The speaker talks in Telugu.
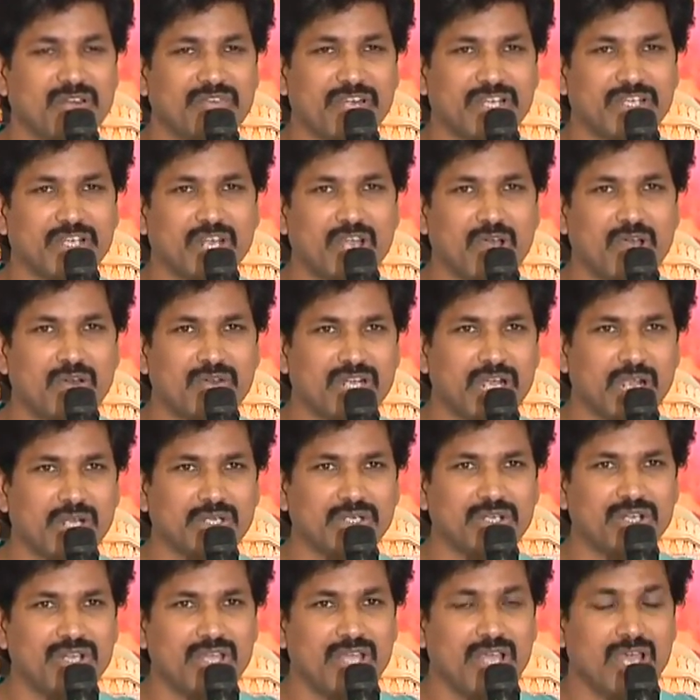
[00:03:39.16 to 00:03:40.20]
పర్ఫెక్ట్గా ఉన్నాడు
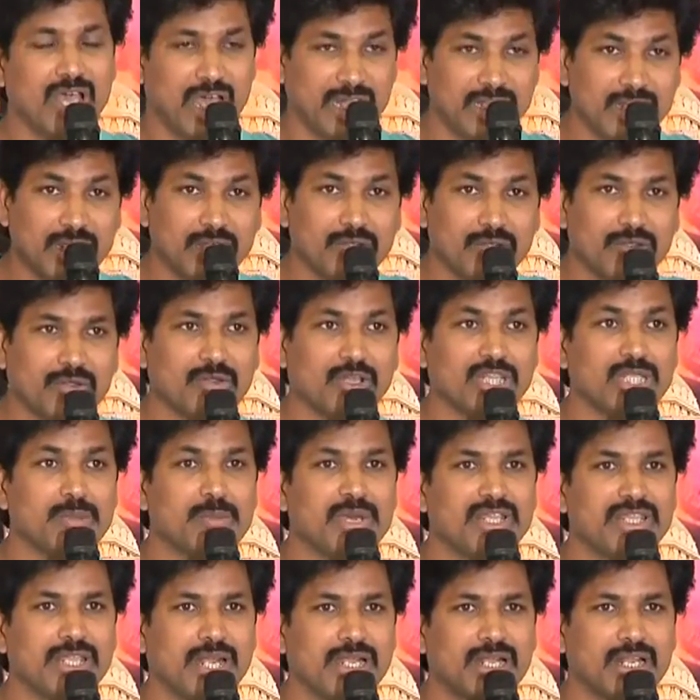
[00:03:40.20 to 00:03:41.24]
అని
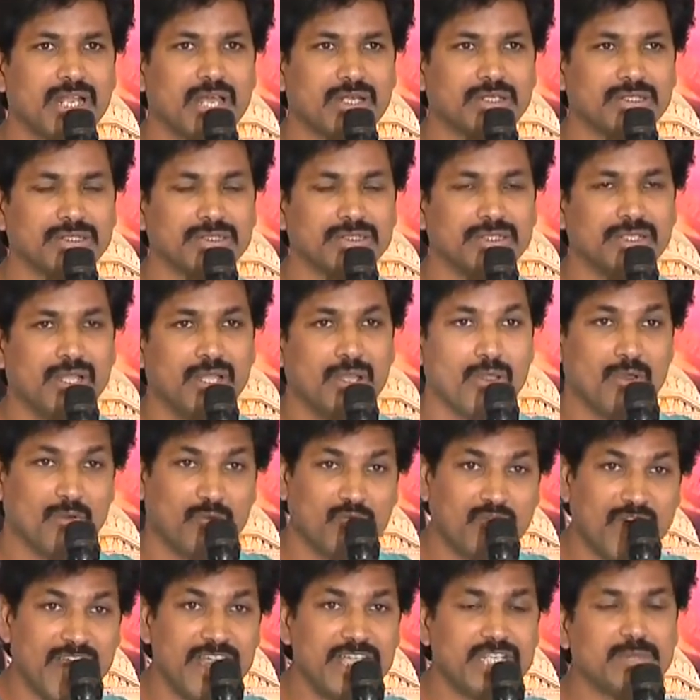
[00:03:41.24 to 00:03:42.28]
కొంతమంది అంటున్నారు
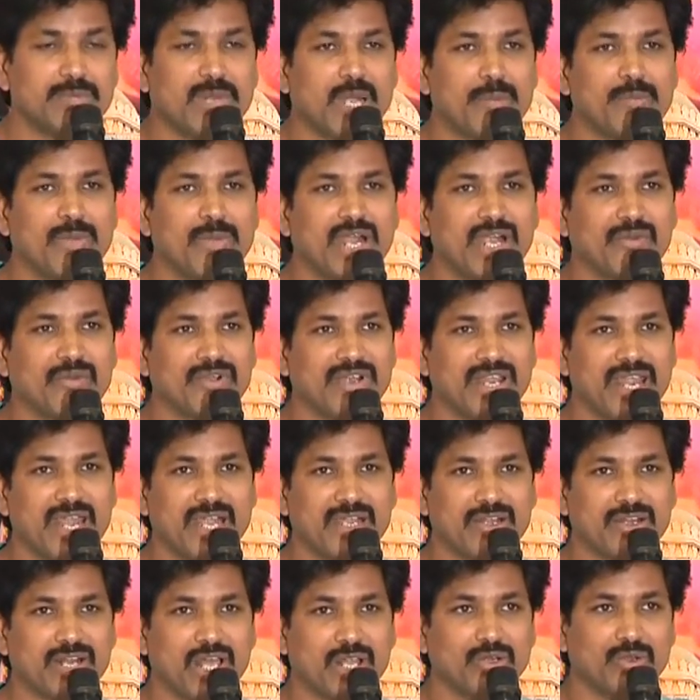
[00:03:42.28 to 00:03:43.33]
ఫైట్స్ బ్రహ్మాండంగా
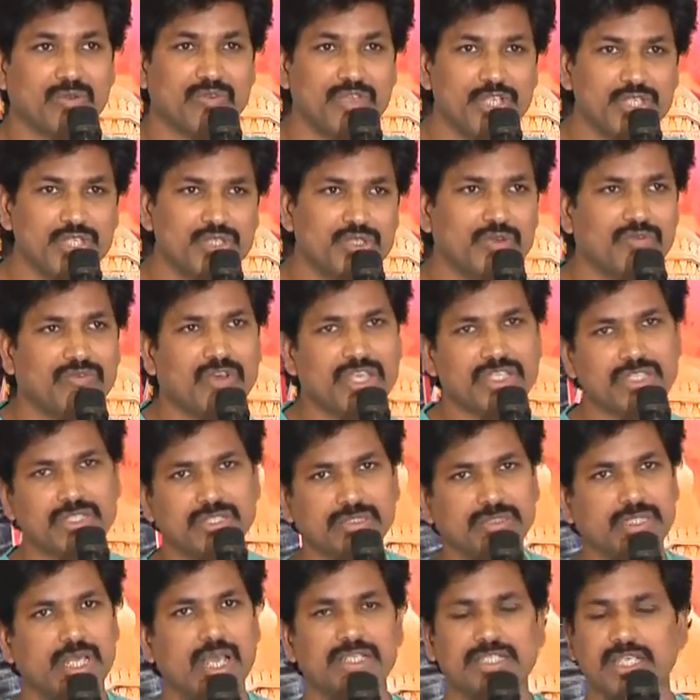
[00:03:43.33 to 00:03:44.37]
ఉన్నాయంటున్నారు విష్ణు ఫస్ట్
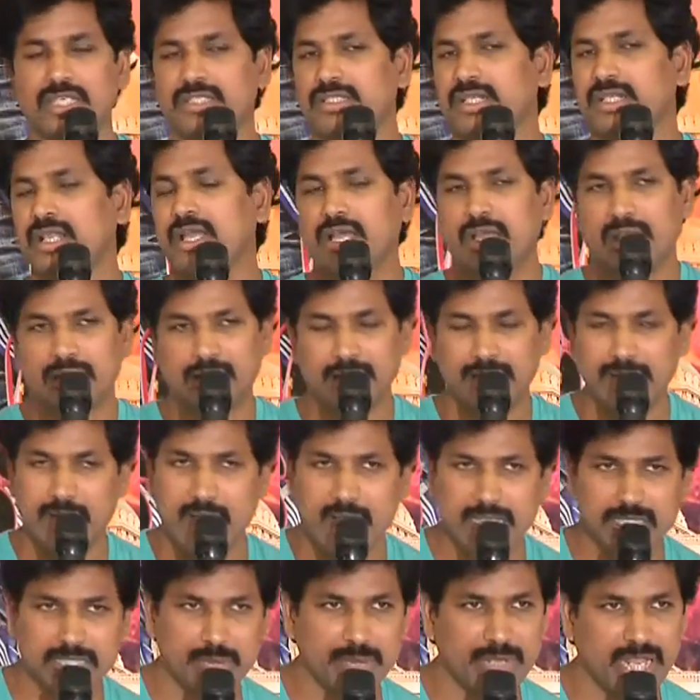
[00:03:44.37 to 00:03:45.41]
సాంగ్ చేసిన
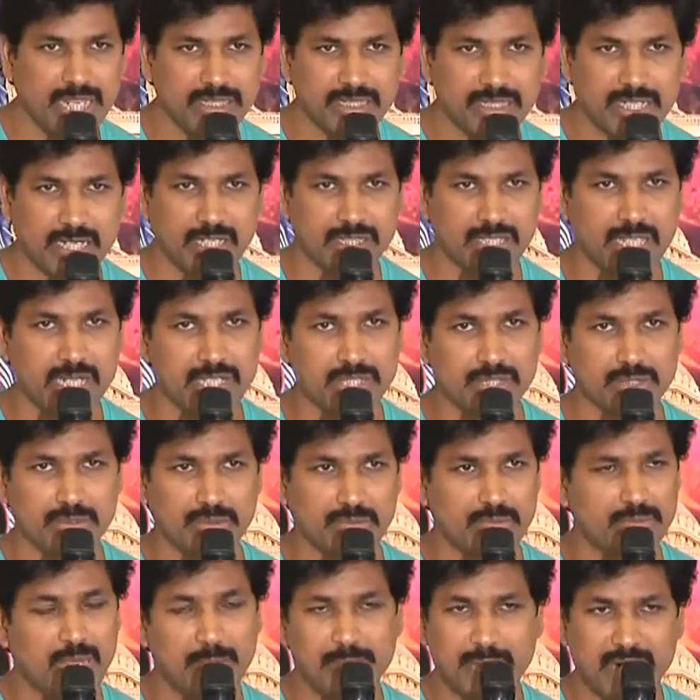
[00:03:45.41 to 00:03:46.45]
డాన్స్ మీ అందరికీ తెలుసు
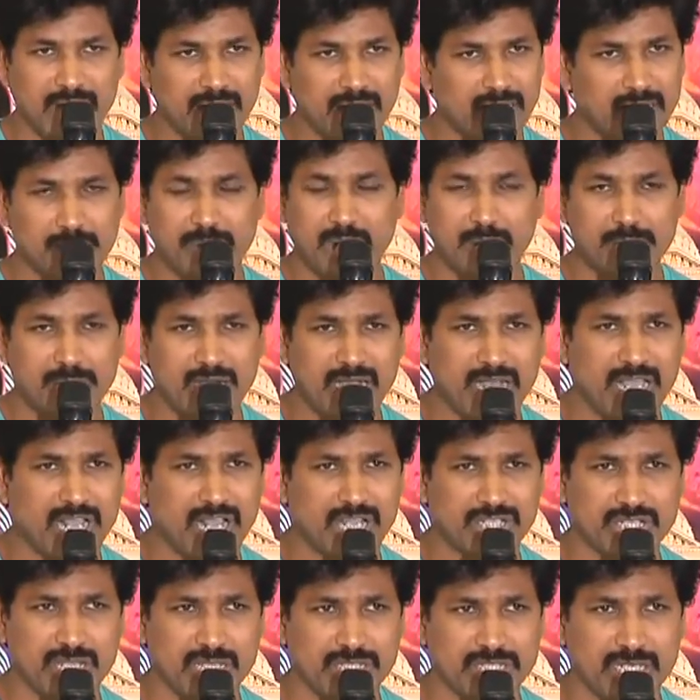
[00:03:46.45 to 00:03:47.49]
బ్రహ్మాండంగా బ్రహ్మాండంగా
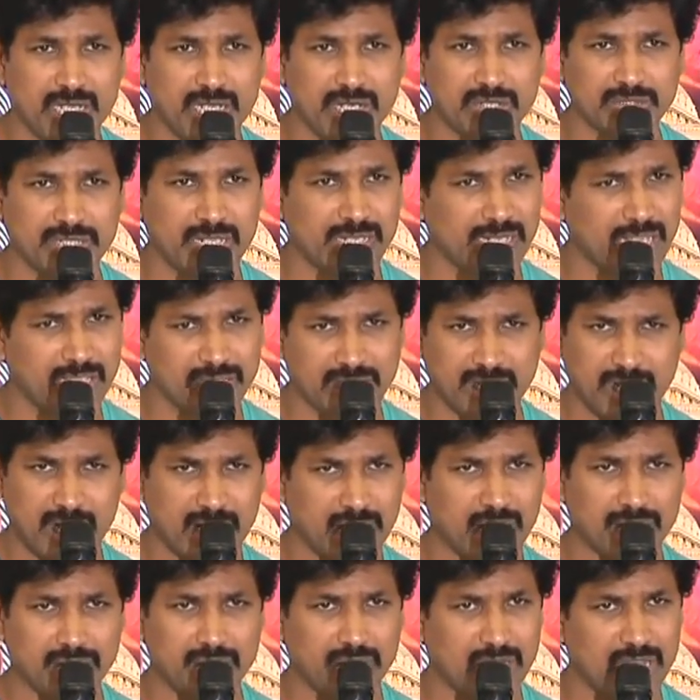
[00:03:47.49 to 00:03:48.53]
చేశాడు తనకి ఎంత
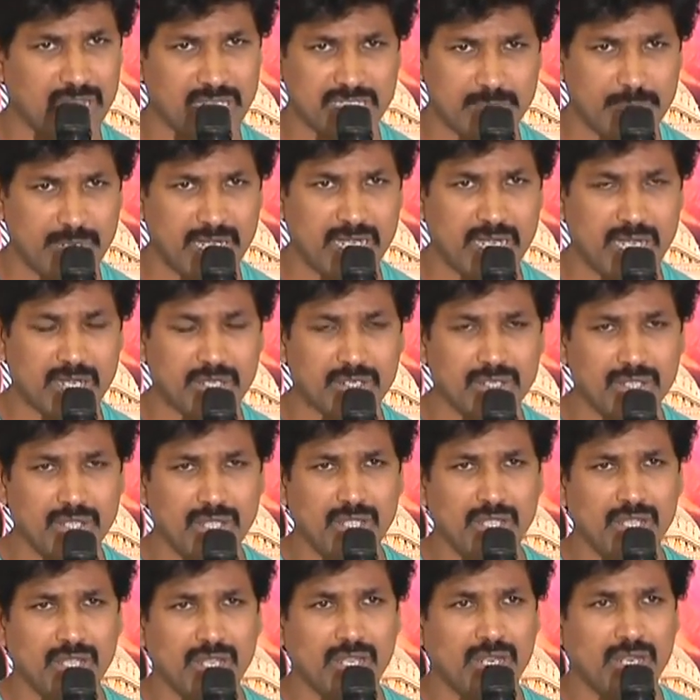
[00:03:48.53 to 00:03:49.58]
ఎంతో కష్టపడ్డాడు
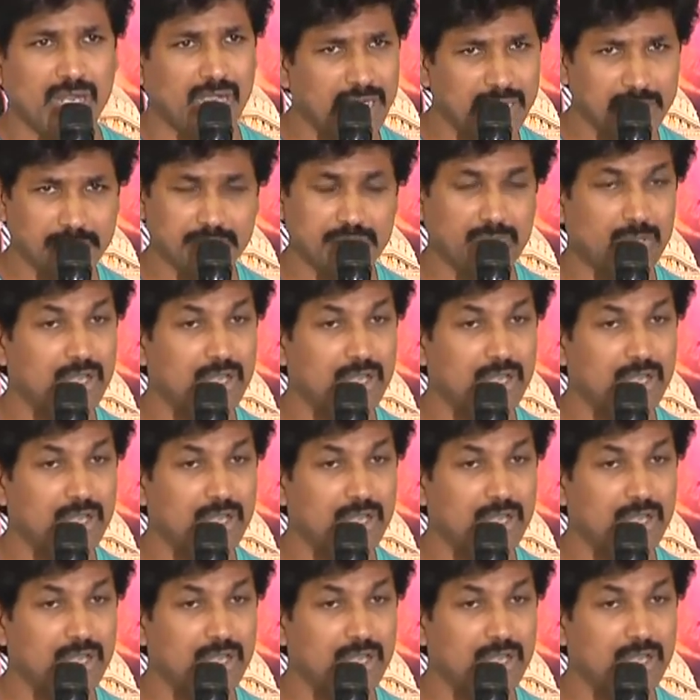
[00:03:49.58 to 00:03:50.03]
అండ్